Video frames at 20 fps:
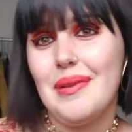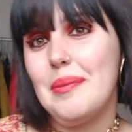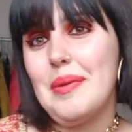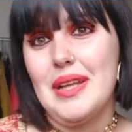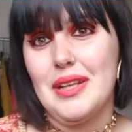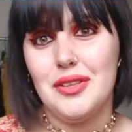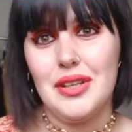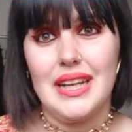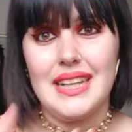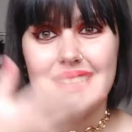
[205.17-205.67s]

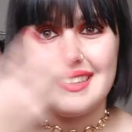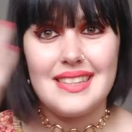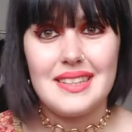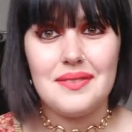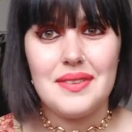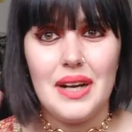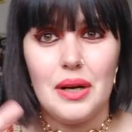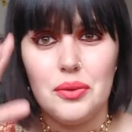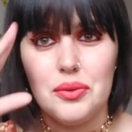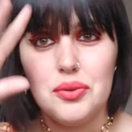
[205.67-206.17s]
vabbè non è che
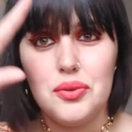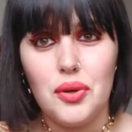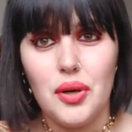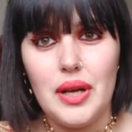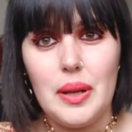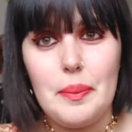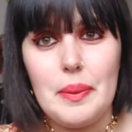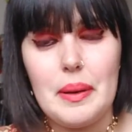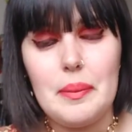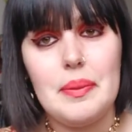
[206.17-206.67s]
servirà un
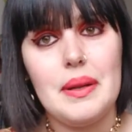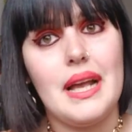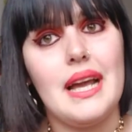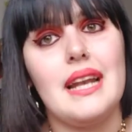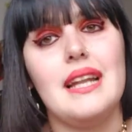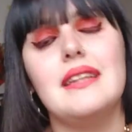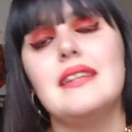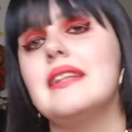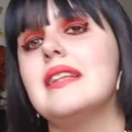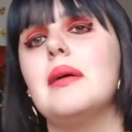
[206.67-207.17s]
tutorial per
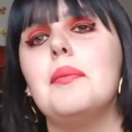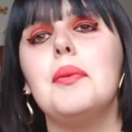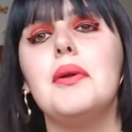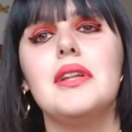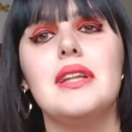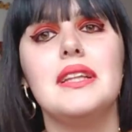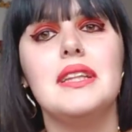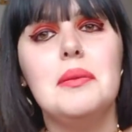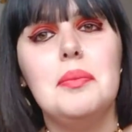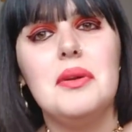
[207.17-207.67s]
applicare la tinta,
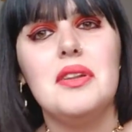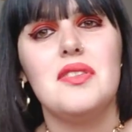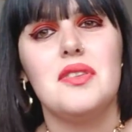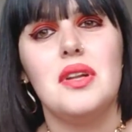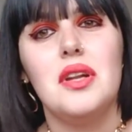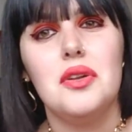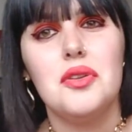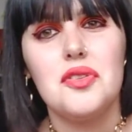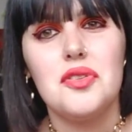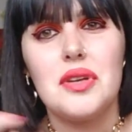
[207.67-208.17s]
però tante
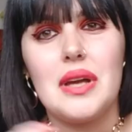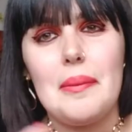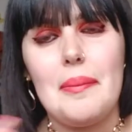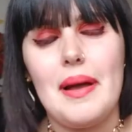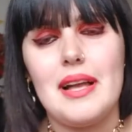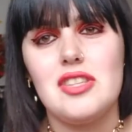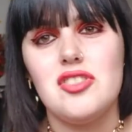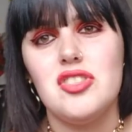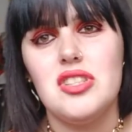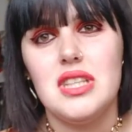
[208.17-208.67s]
persone non sono
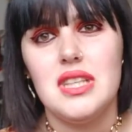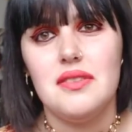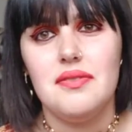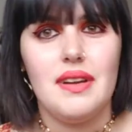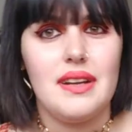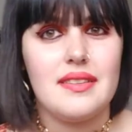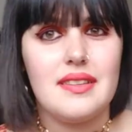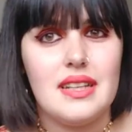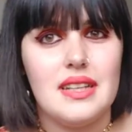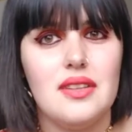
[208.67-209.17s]
capaci di
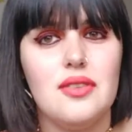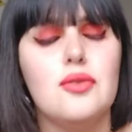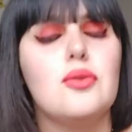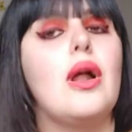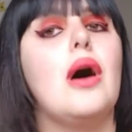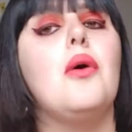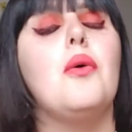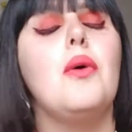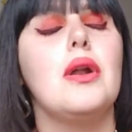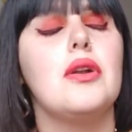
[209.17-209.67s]
farsela da
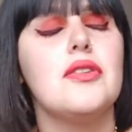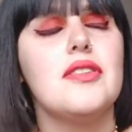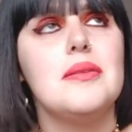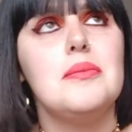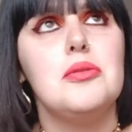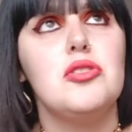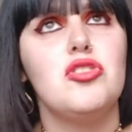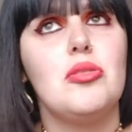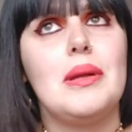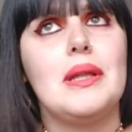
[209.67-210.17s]
sola o hanno
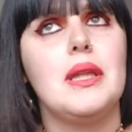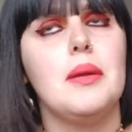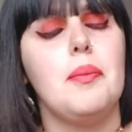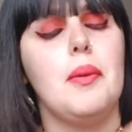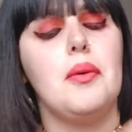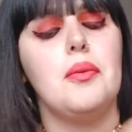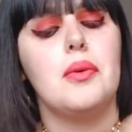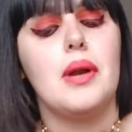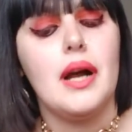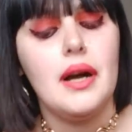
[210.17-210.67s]
semplicemente
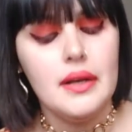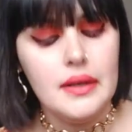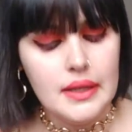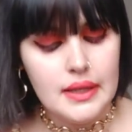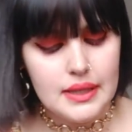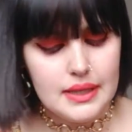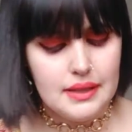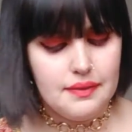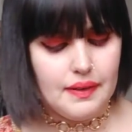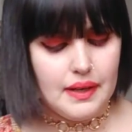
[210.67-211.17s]
paura
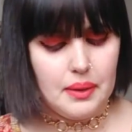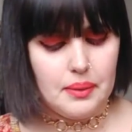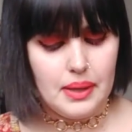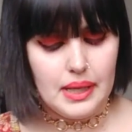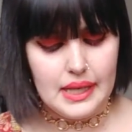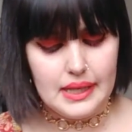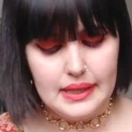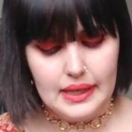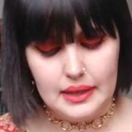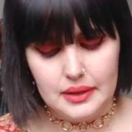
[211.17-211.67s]
di fare
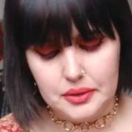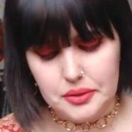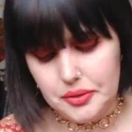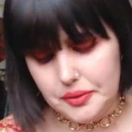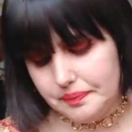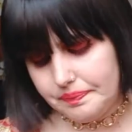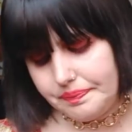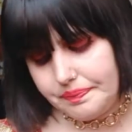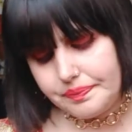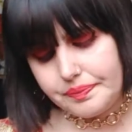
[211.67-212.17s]
qualche
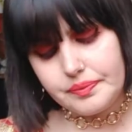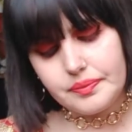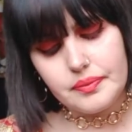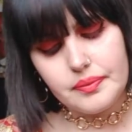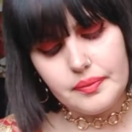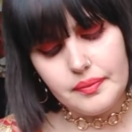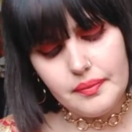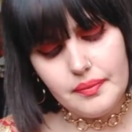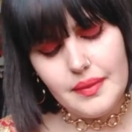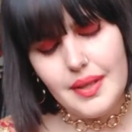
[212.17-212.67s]
danno.
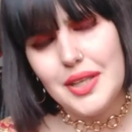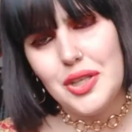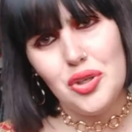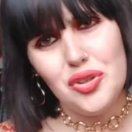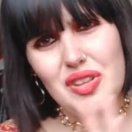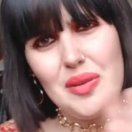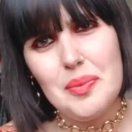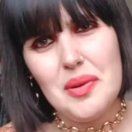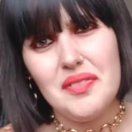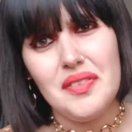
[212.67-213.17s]
Io
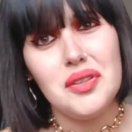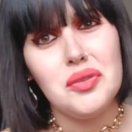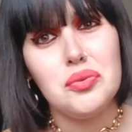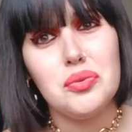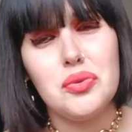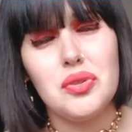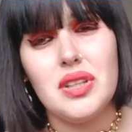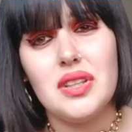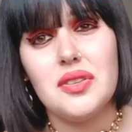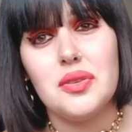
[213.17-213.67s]
ho sempre fatto
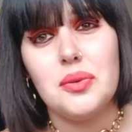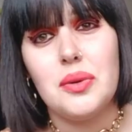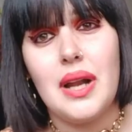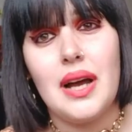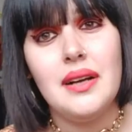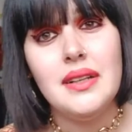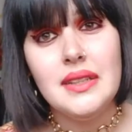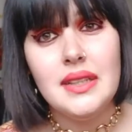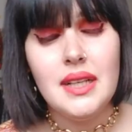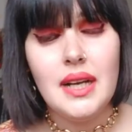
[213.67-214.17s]
tutto da
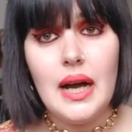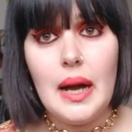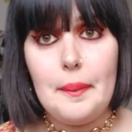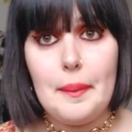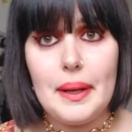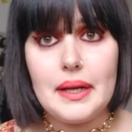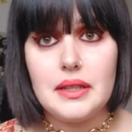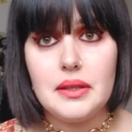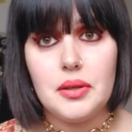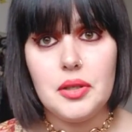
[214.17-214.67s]
sola, a
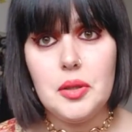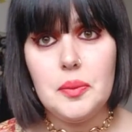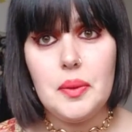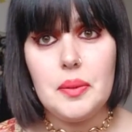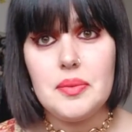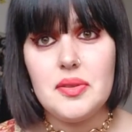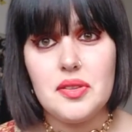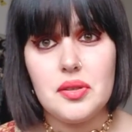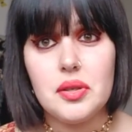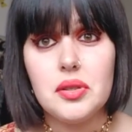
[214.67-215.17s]
parte quando
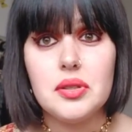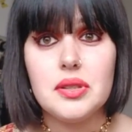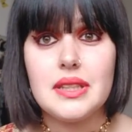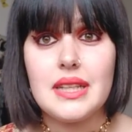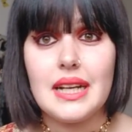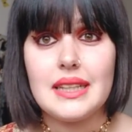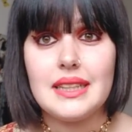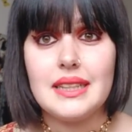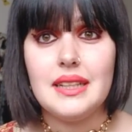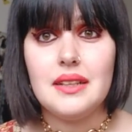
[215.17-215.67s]
poi mi sono
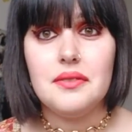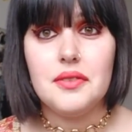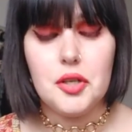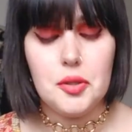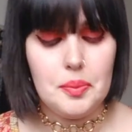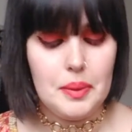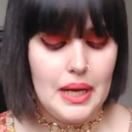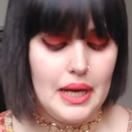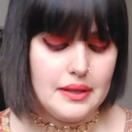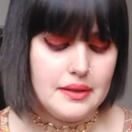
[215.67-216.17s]
inoltrata nel
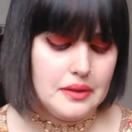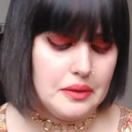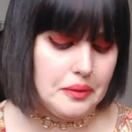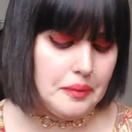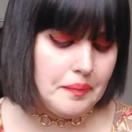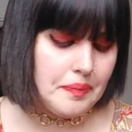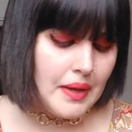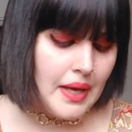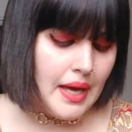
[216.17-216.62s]
vero platino.